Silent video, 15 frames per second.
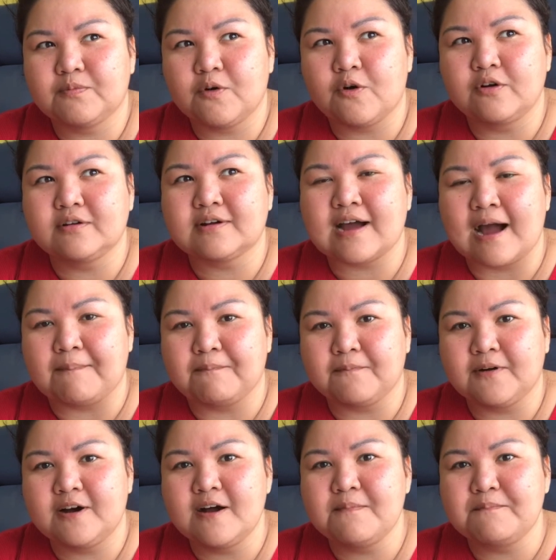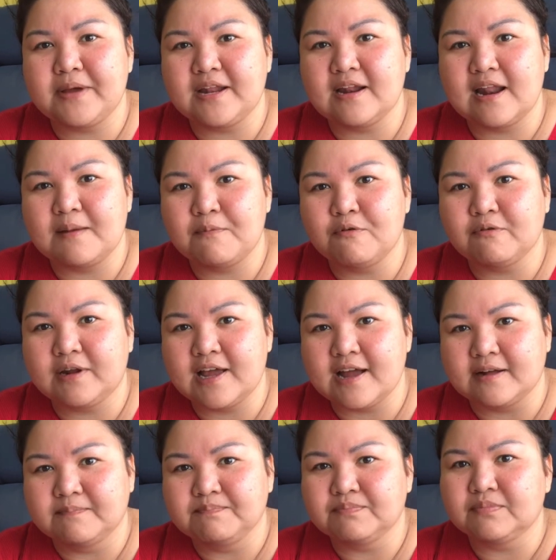คนขับเครื่องบินอะไรพวกเนี้ย
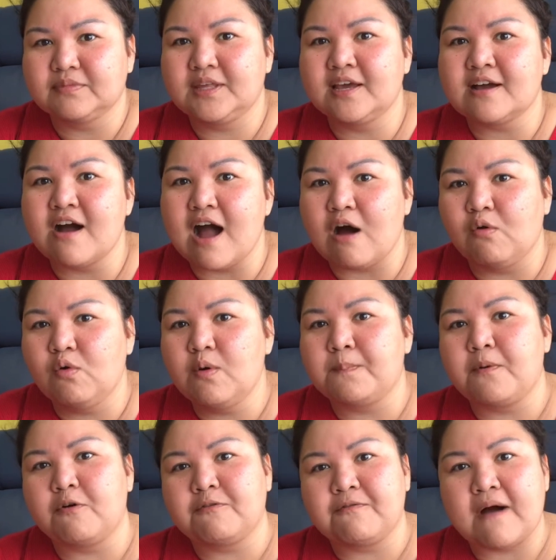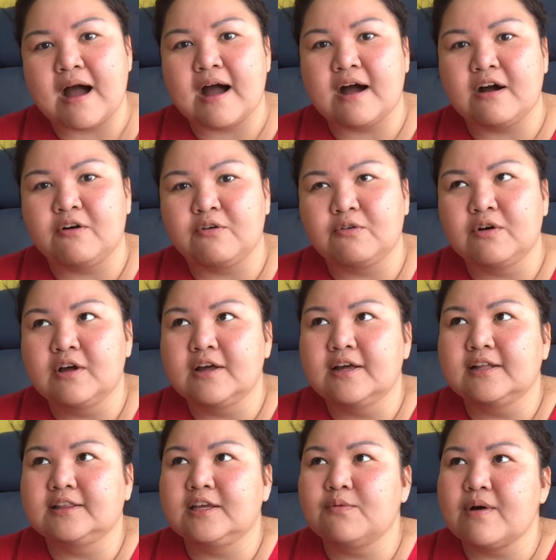ที่เขาเอารูปโปรไฟล์
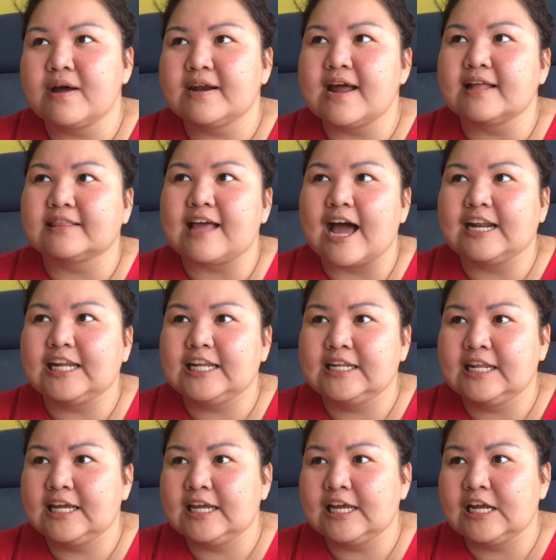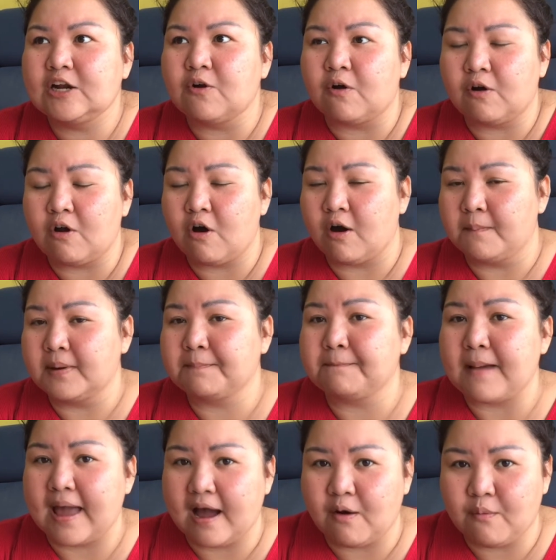ที่ว่าหน้าตาดี ๆ หล่อ ๆ มา
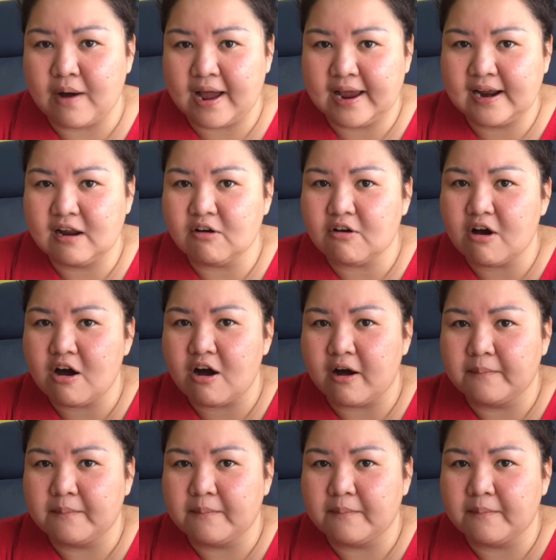แปะเอาไว้แล้วก็